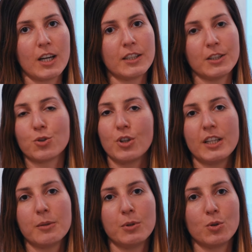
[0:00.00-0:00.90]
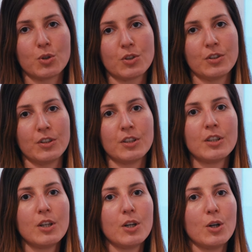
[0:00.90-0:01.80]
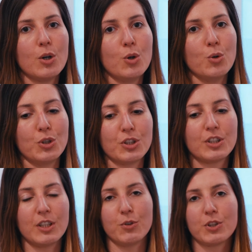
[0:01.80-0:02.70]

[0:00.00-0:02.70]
kann, die Toilette benutzen. Und dann